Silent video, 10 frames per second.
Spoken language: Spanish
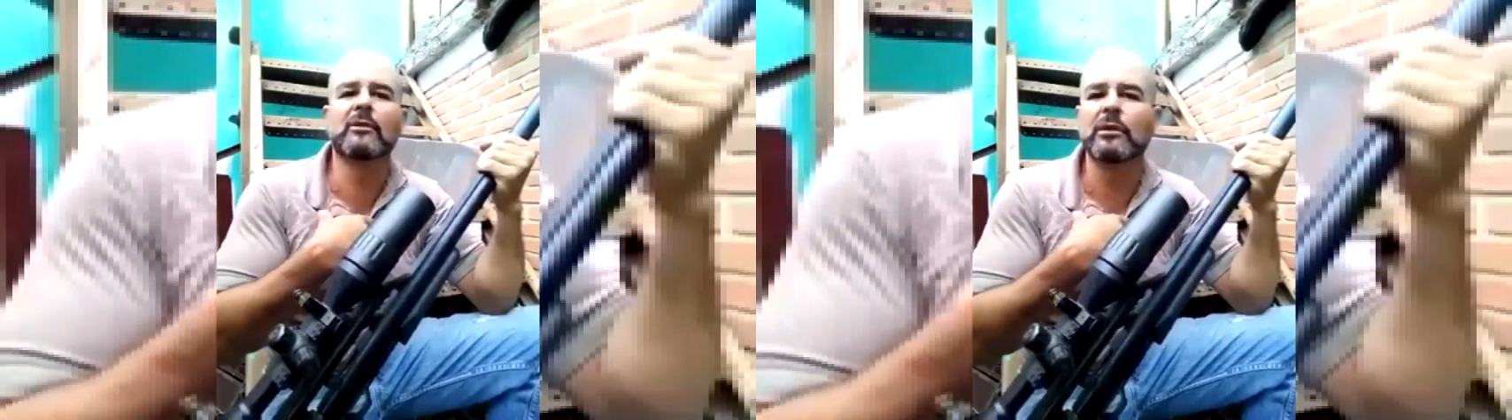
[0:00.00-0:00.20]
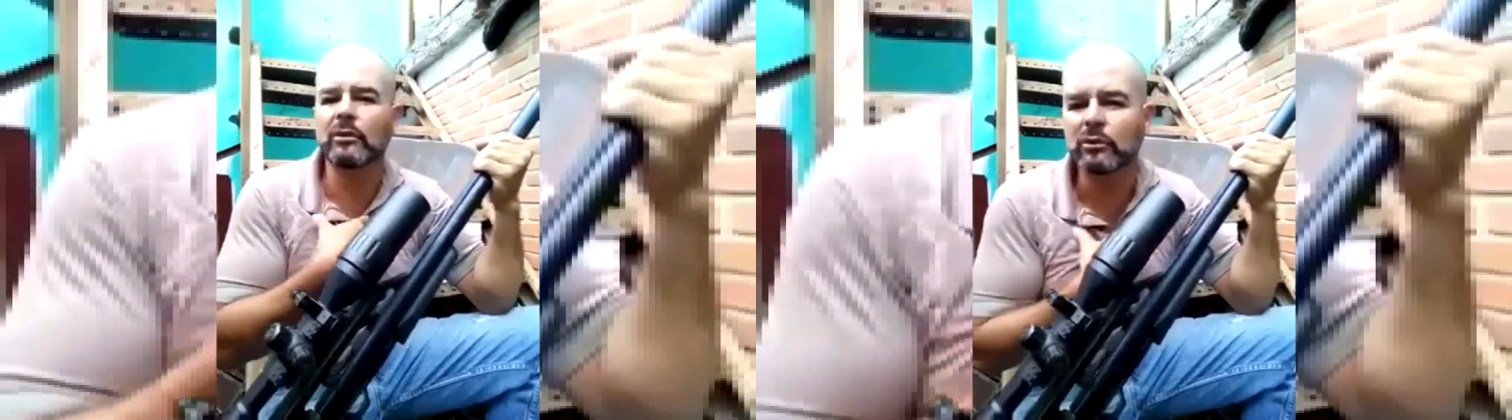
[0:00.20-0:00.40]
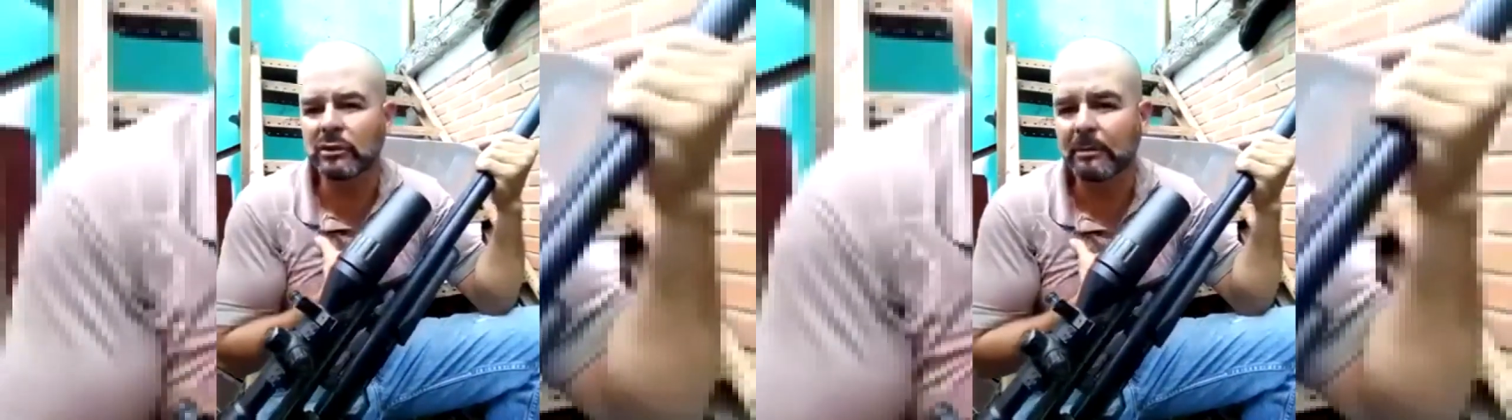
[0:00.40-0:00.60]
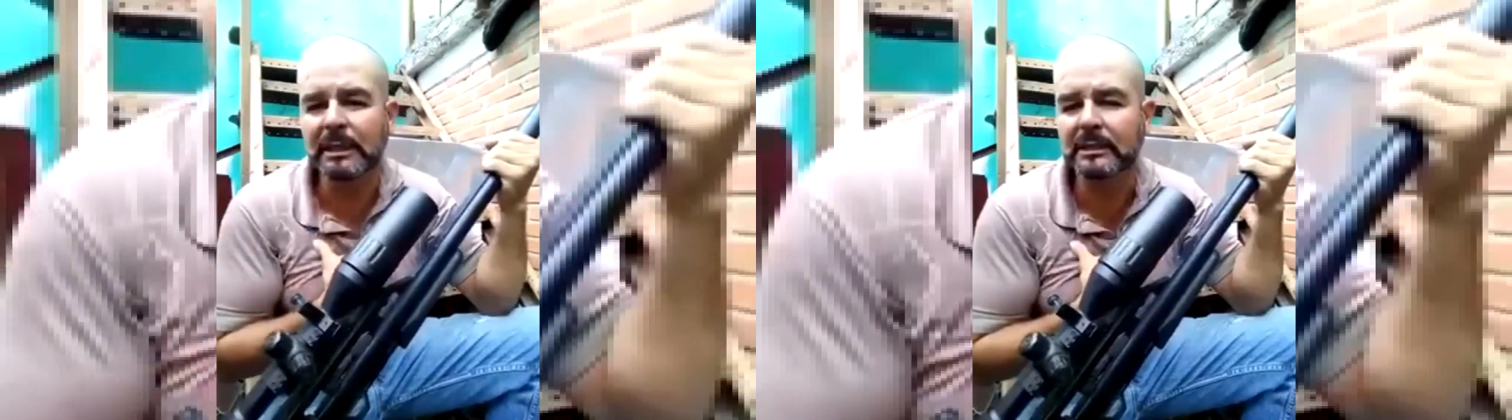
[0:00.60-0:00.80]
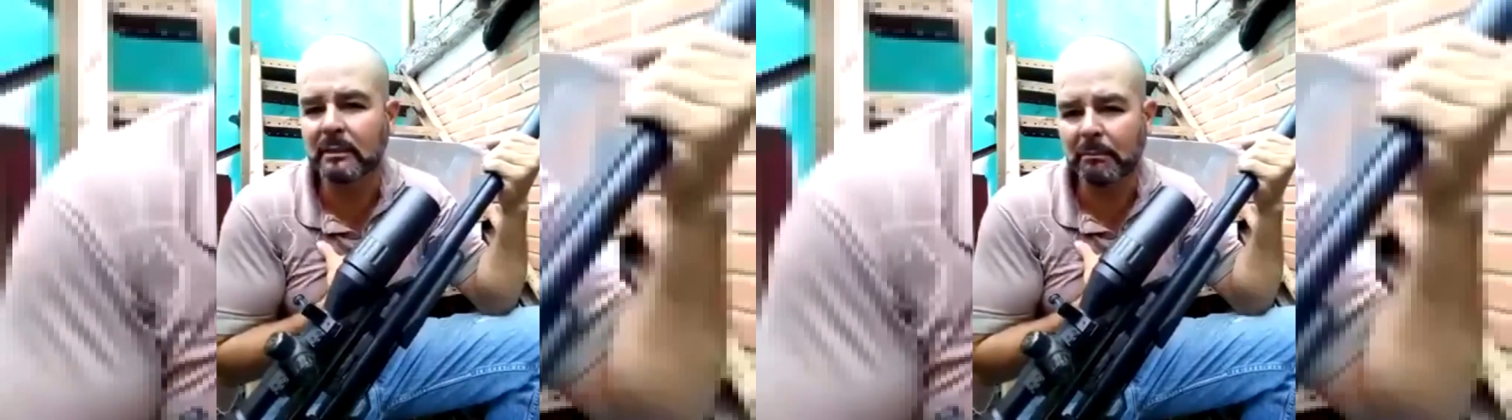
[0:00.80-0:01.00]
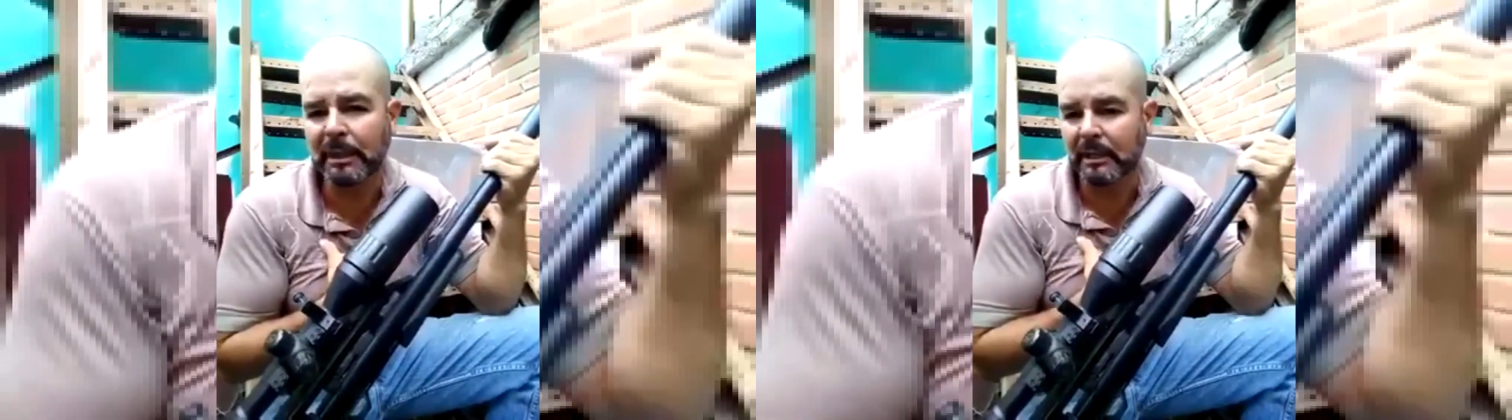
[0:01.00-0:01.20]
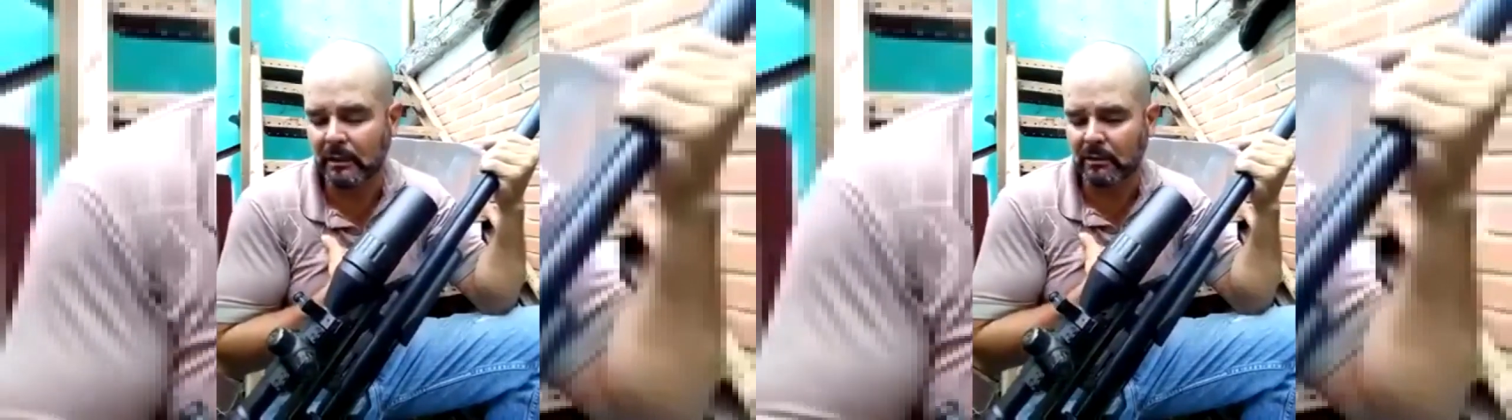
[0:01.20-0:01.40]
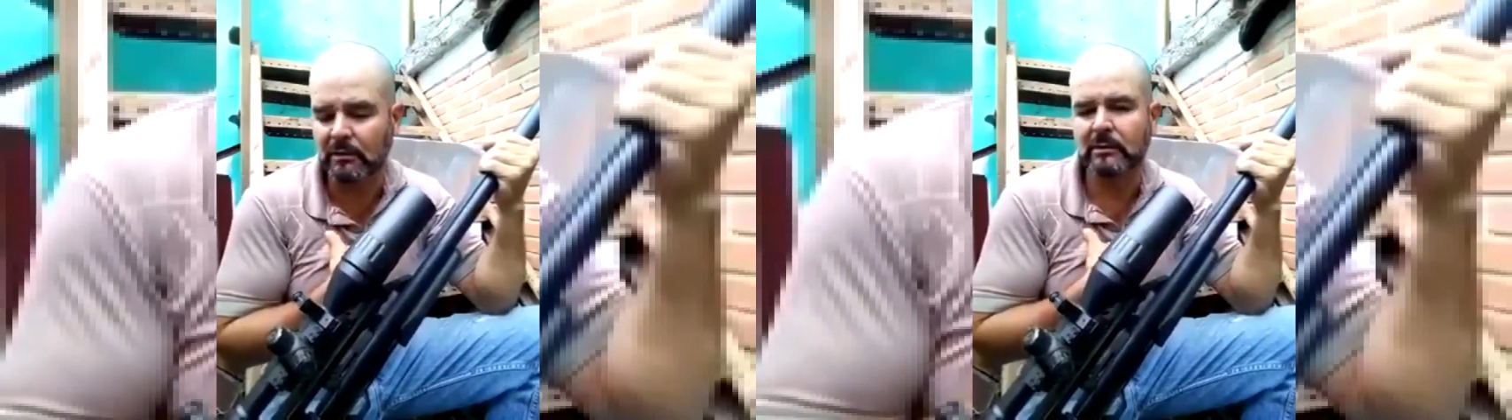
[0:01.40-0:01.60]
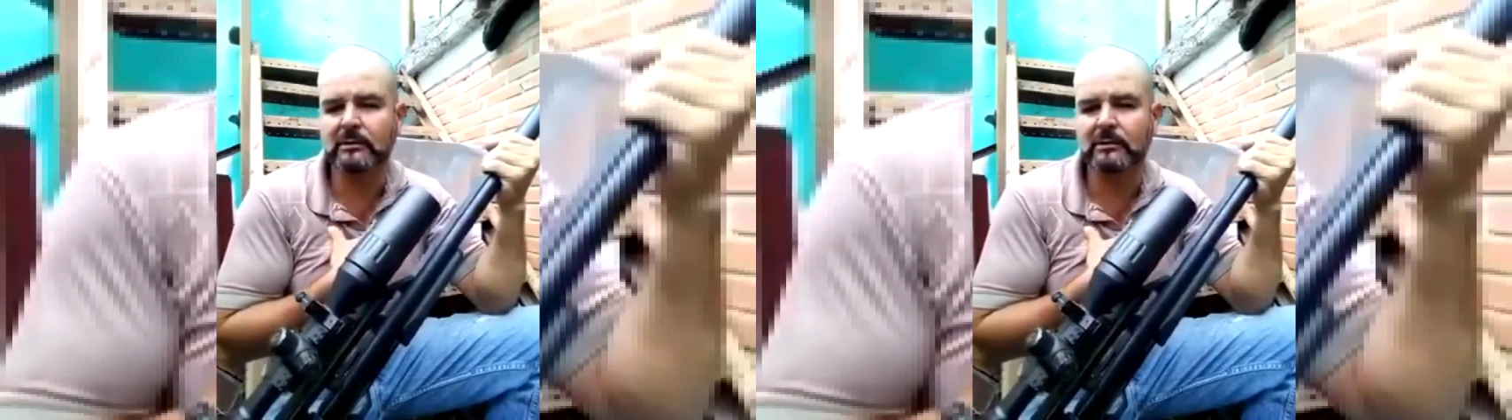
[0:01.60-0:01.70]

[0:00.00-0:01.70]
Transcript: cuando nuestra vida está en peligro.